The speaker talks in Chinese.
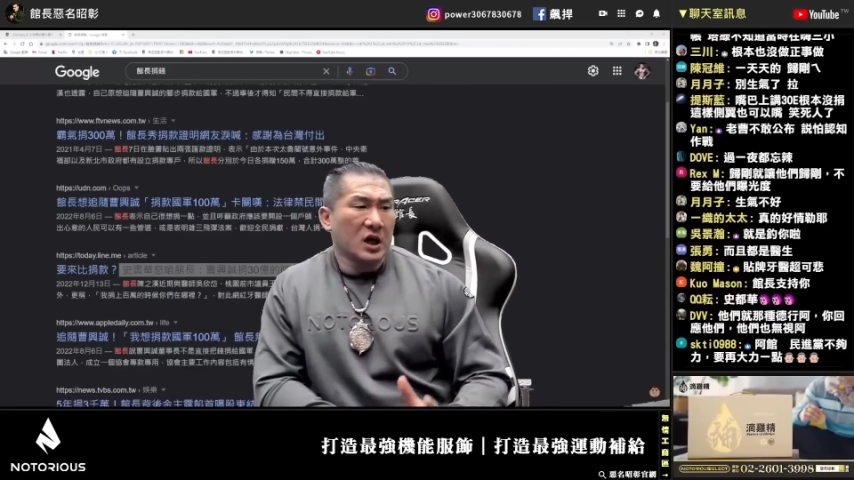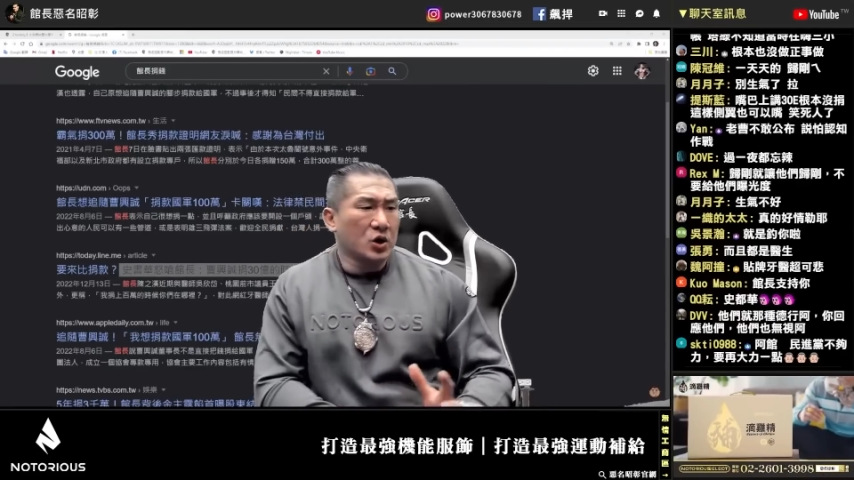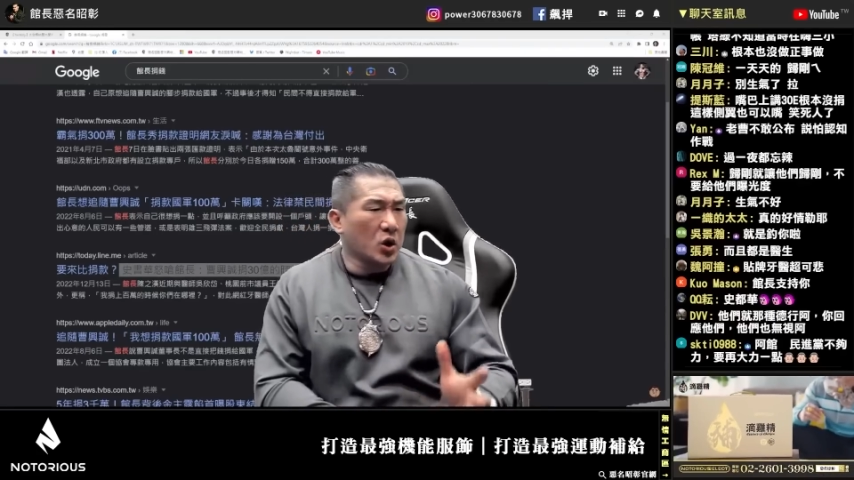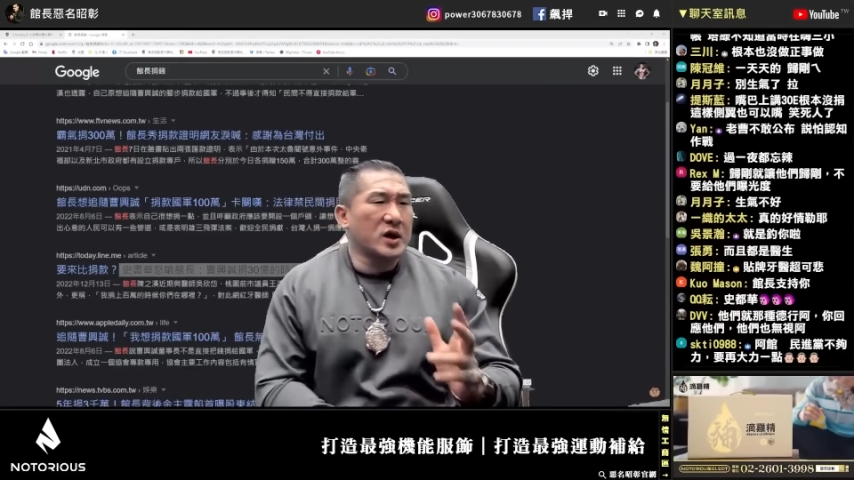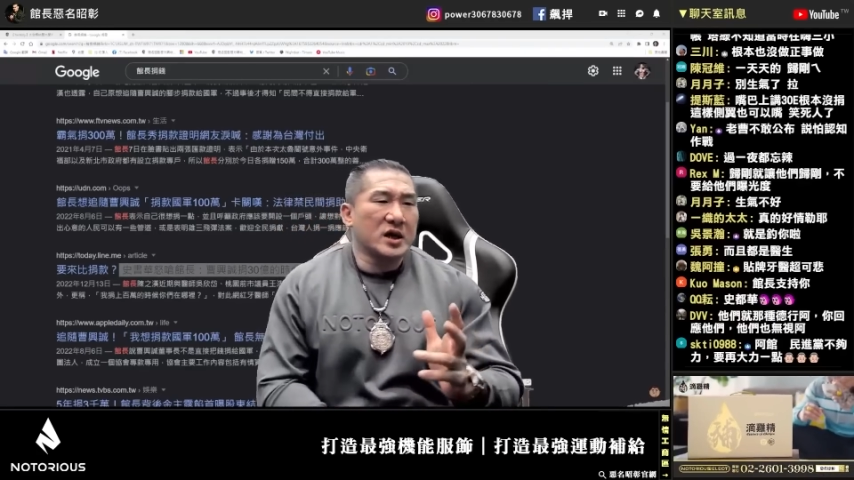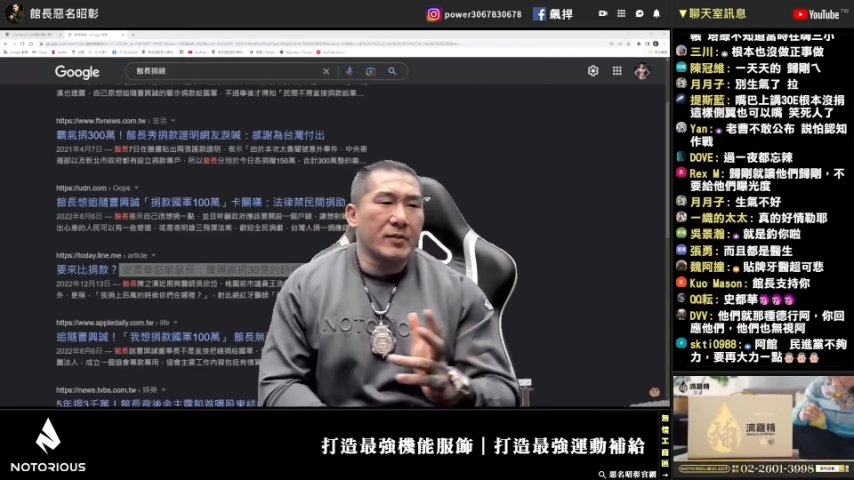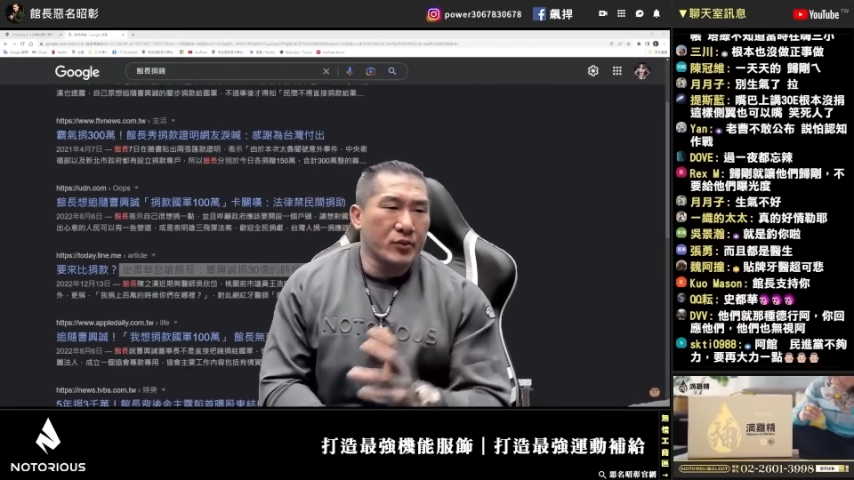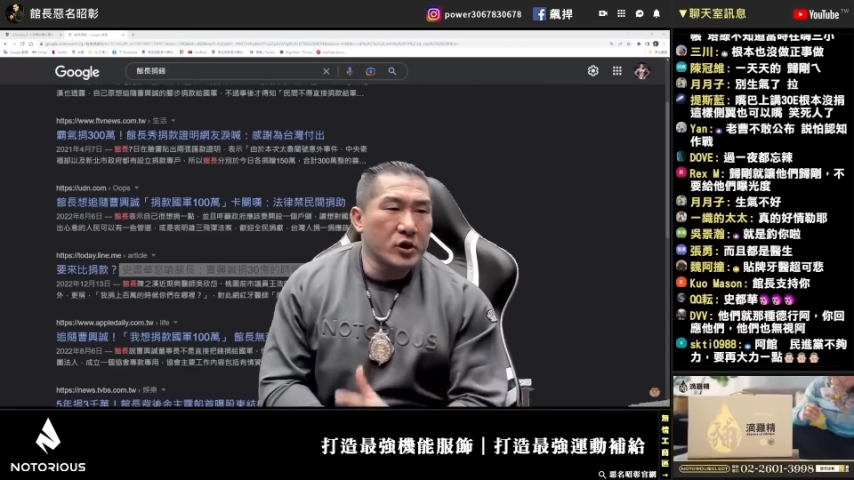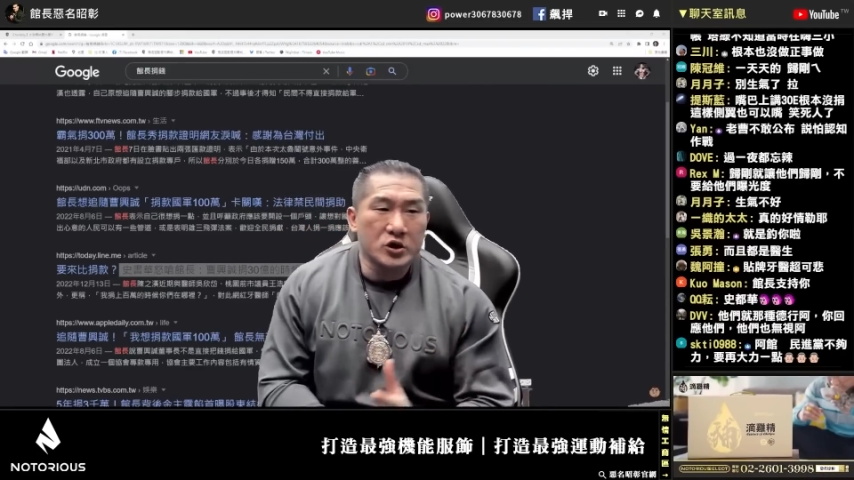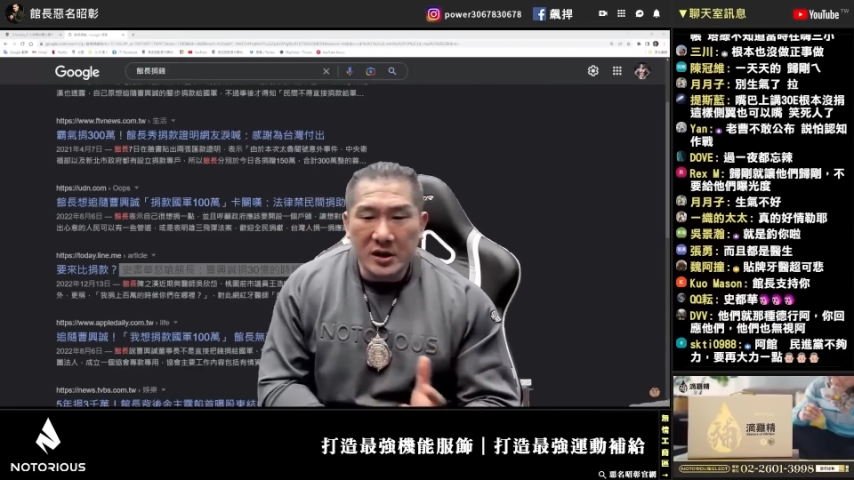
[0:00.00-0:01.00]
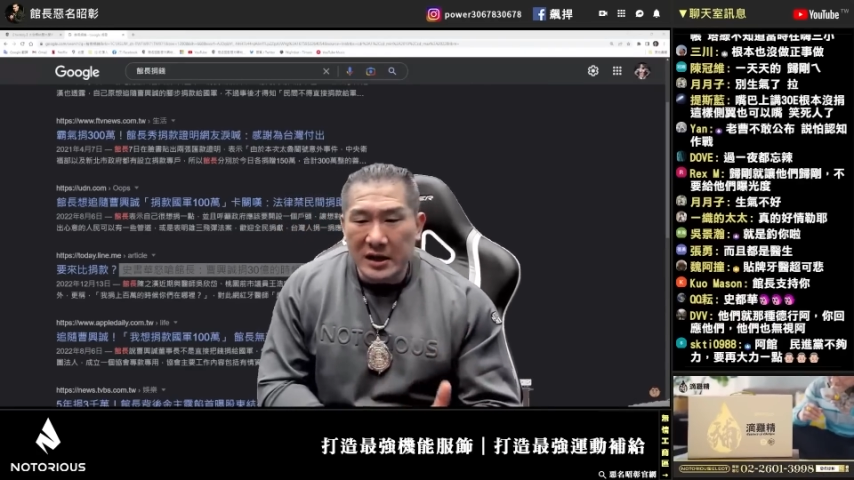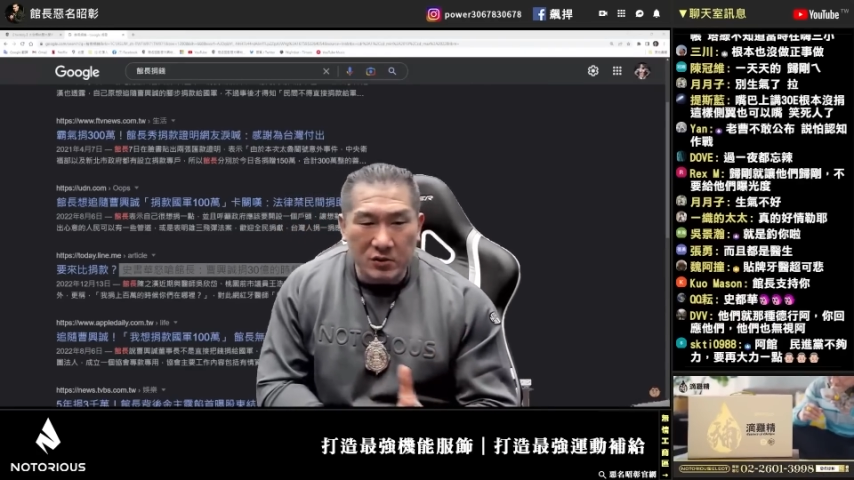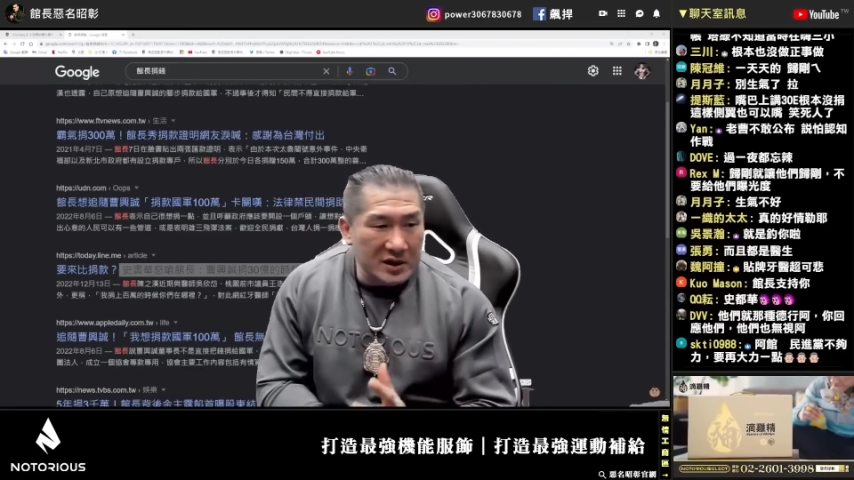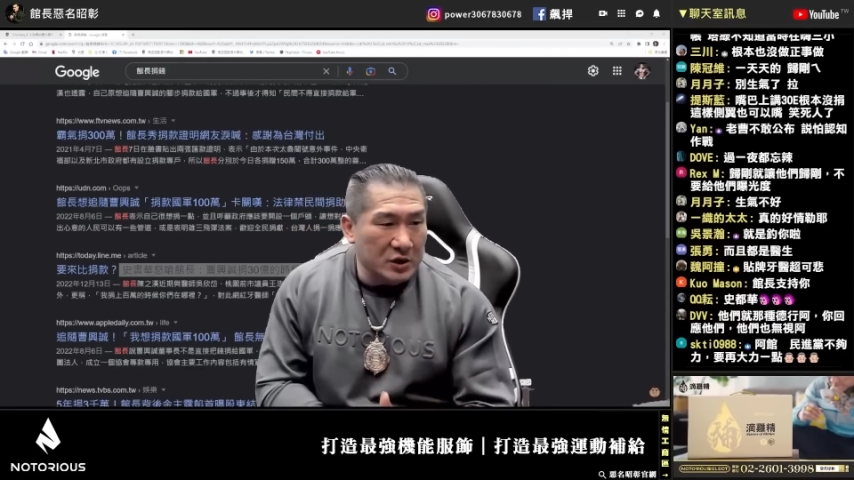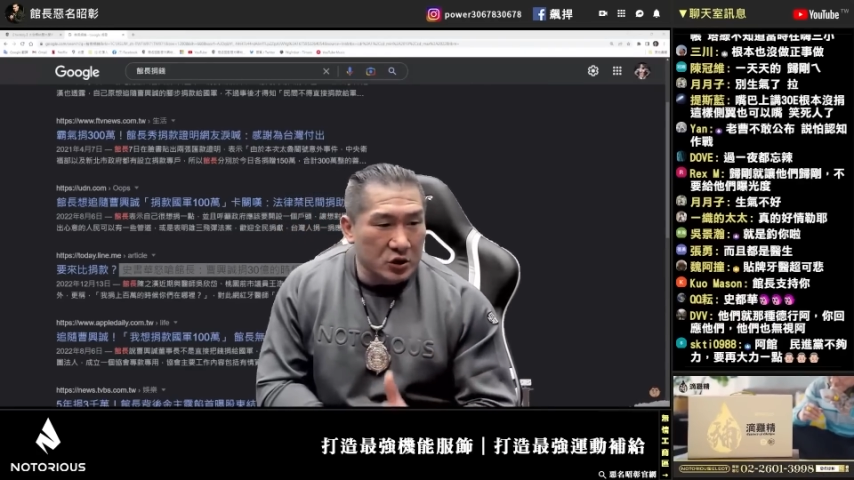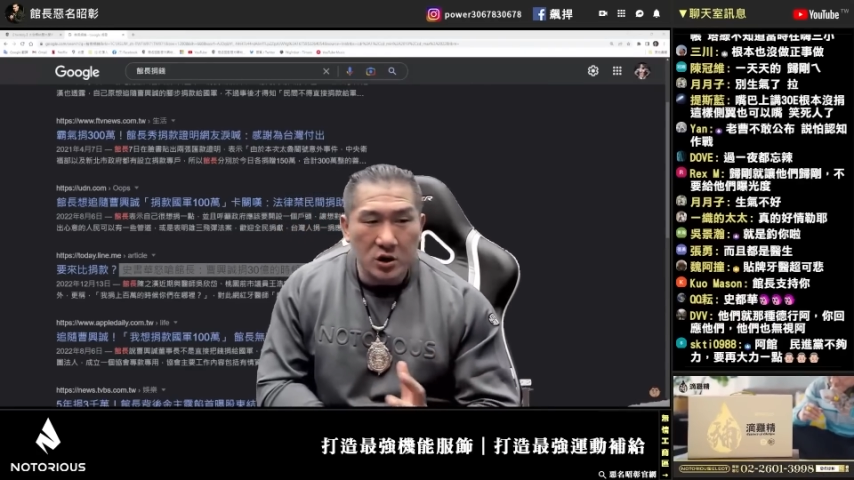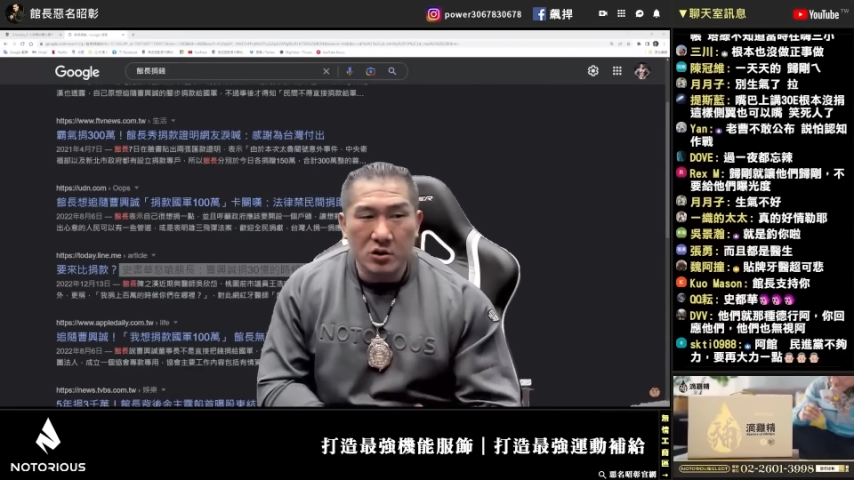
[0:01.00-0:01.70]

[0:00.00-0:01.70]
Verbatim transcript: 很多人也不会去看馆长捐了